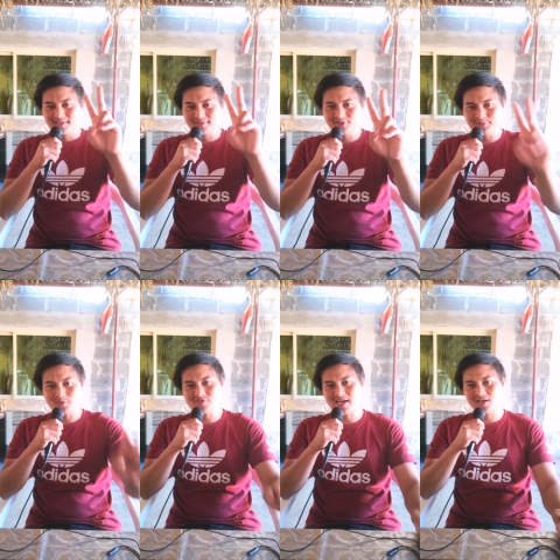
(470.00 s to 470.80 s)
Enjoy
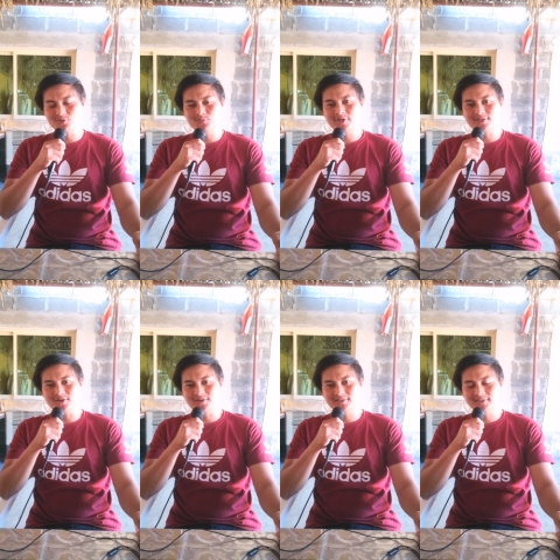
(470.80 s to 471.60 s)
po sa araw po na
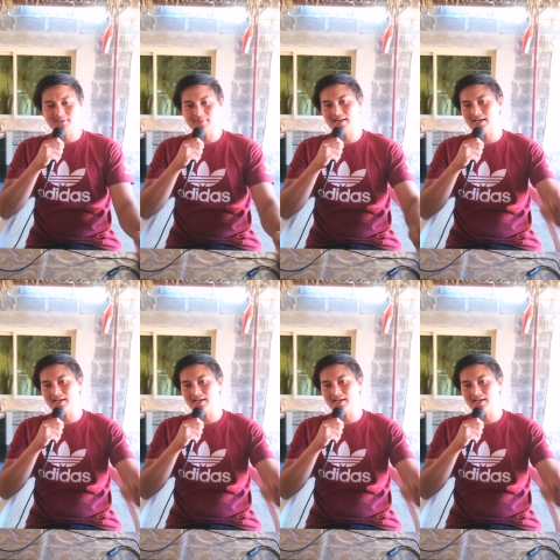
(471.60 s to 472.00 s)
ito. Di ba?